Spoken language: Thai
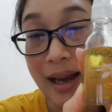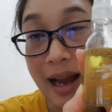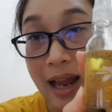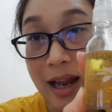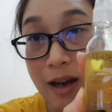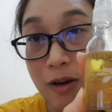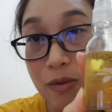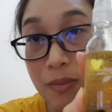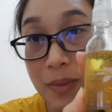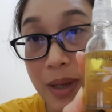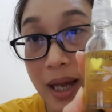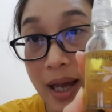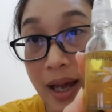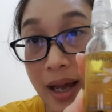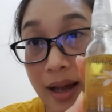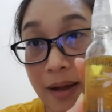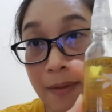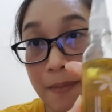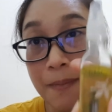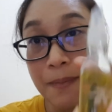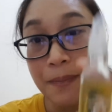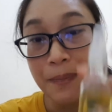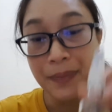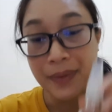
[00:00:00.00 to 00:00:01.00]
ไหนรู้ไหมคะ
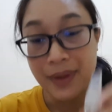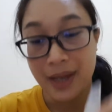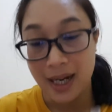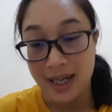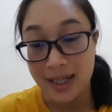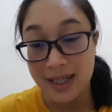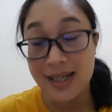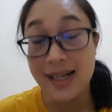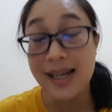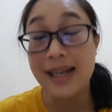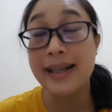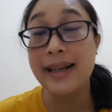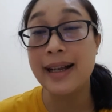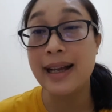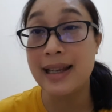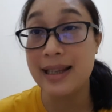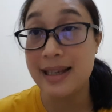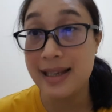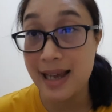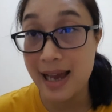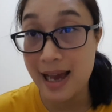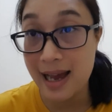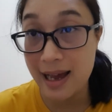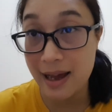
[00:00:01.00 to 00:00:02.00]
เดือนกัน
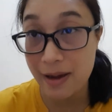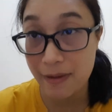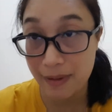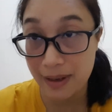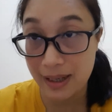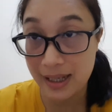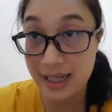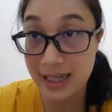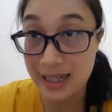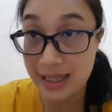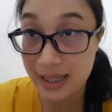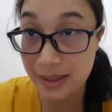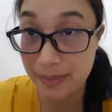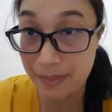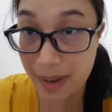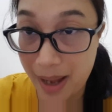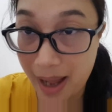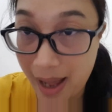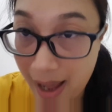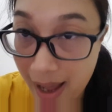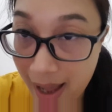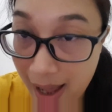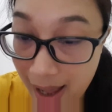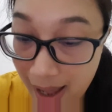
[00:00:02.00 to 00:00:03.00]
ยาวันที่
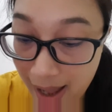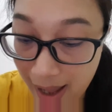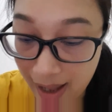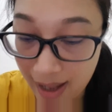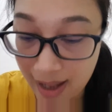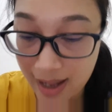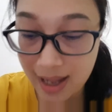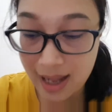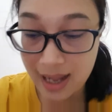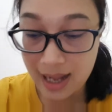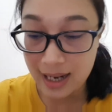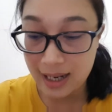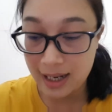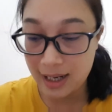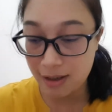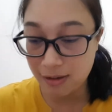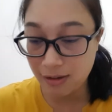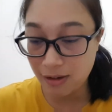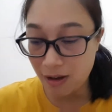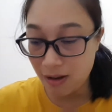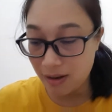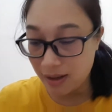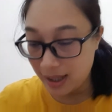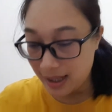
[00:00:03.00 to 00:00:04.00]
15 แล้ว
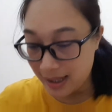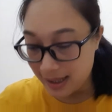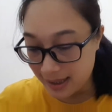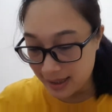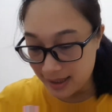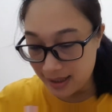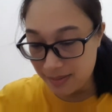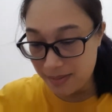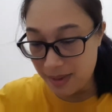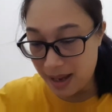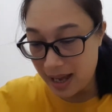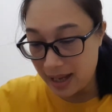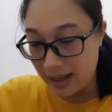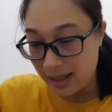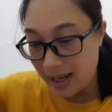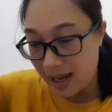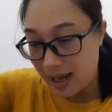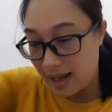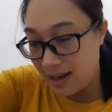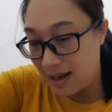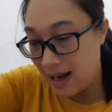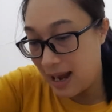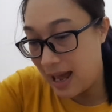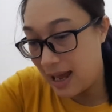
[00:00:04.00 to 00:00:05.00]
ตอนที่ซื้อมาเนี่ย
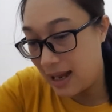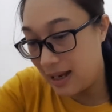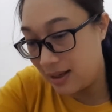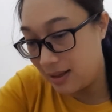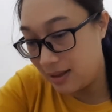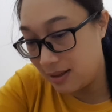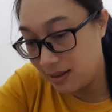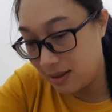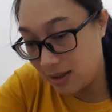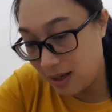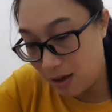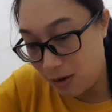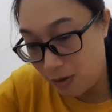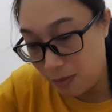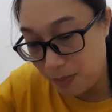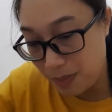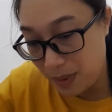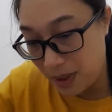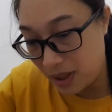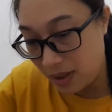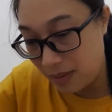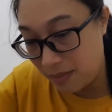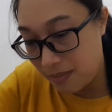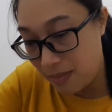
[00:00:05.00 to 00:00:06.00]
ร้านเขา
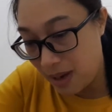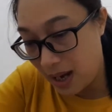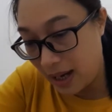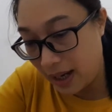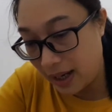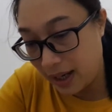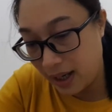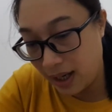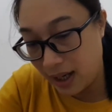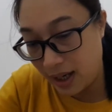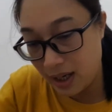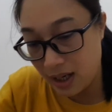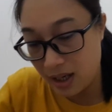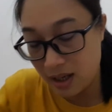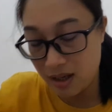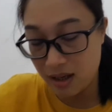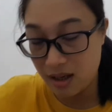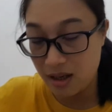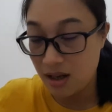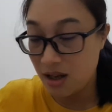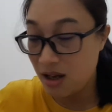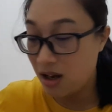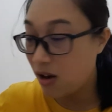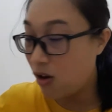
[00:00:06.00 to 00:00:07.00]
เปิดใหม่
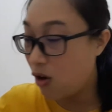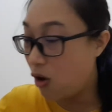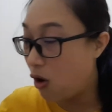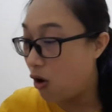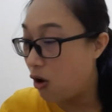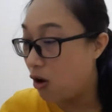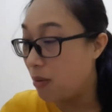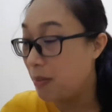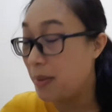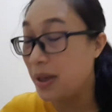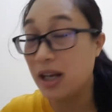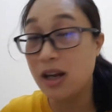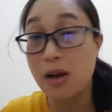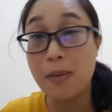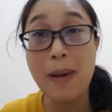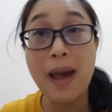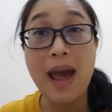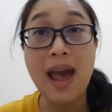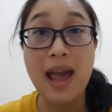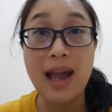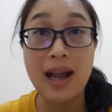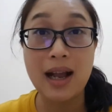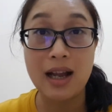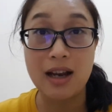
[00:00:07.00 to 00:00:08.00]
ของมันก็แพ
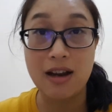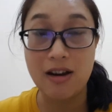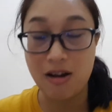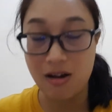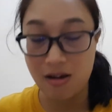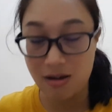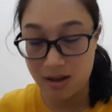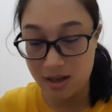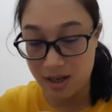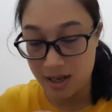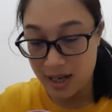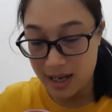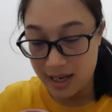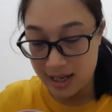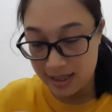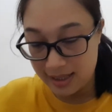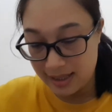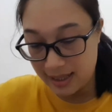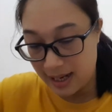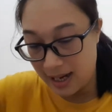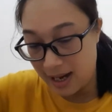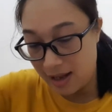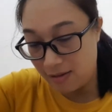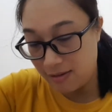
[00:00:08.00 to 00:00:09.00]
งอะเนาะเส
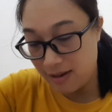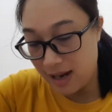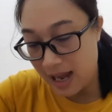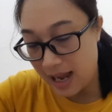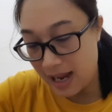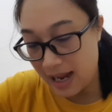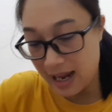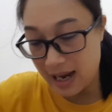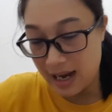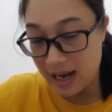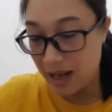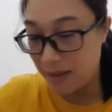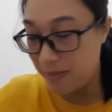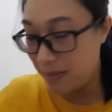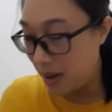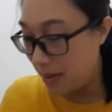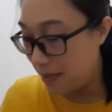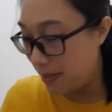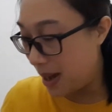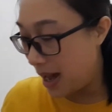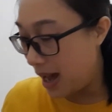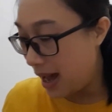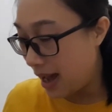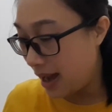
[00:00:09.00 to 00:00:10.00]
ร็จแล้วได้อะไรมา
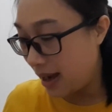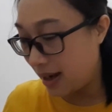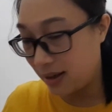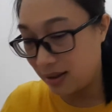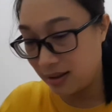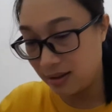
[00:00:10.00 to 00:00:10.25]
บ้าง